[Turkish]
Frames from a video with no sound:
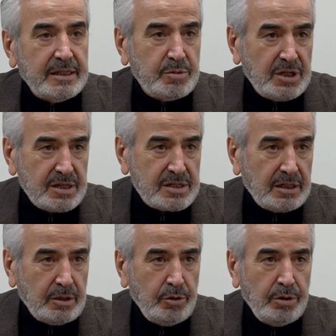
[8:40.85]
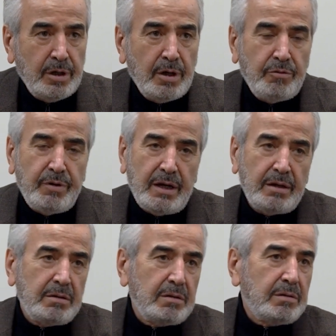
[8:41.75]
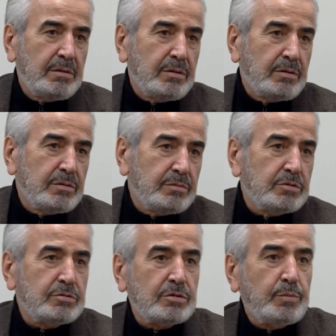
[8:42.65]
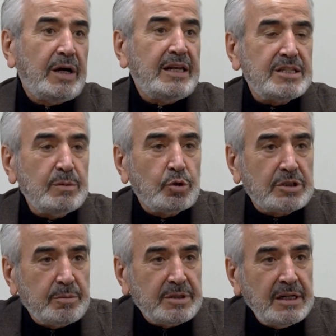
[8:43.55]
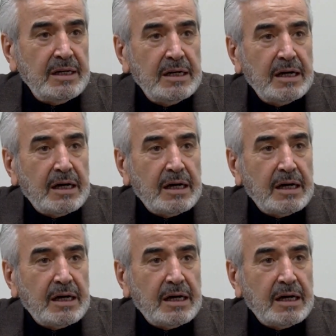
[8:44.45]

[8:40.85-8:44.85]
imkan sağlıyor ve e, paylaşım ortamını da